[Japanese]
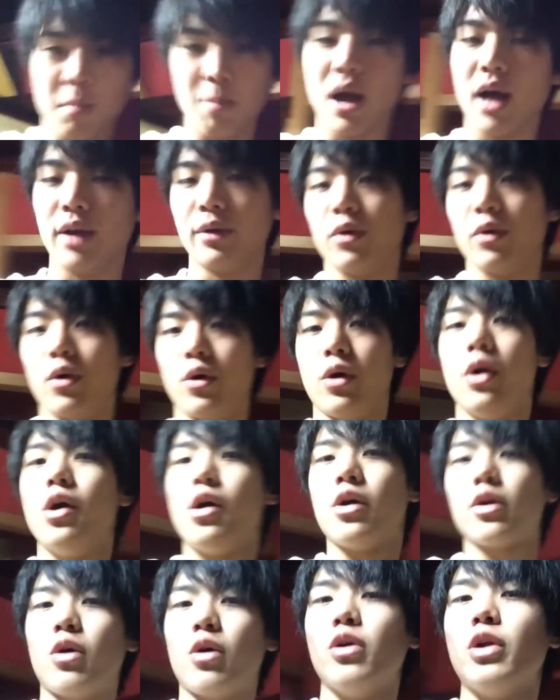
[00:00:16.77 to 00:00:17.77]
まあ、あの、
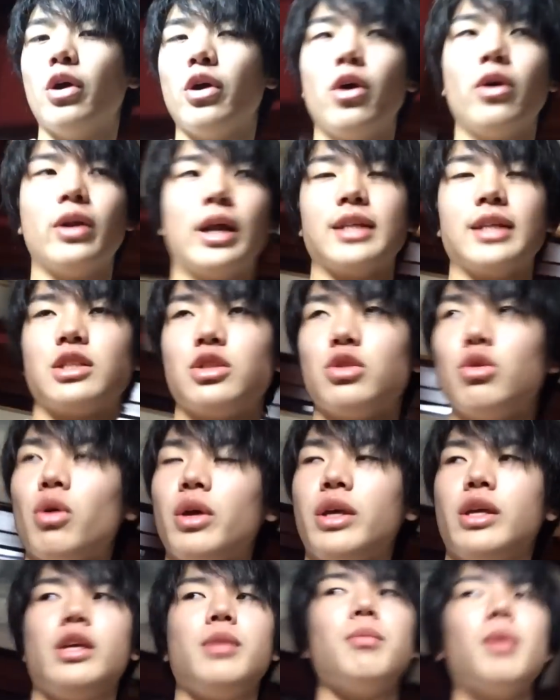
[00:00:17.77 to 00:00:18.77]
このようなすご
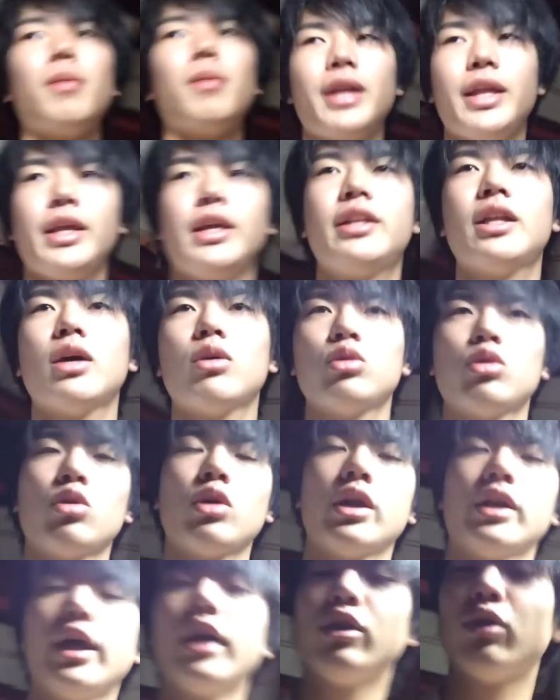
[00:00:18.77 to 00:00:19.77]
い今までに来たこと
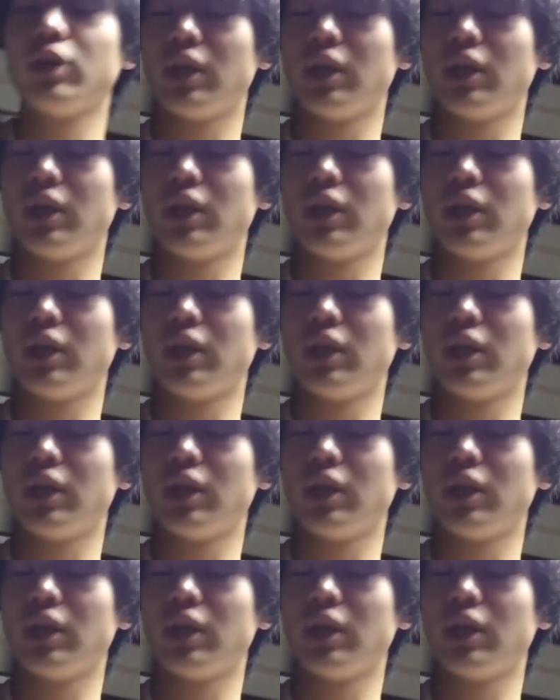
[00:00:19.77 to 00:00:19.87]
がない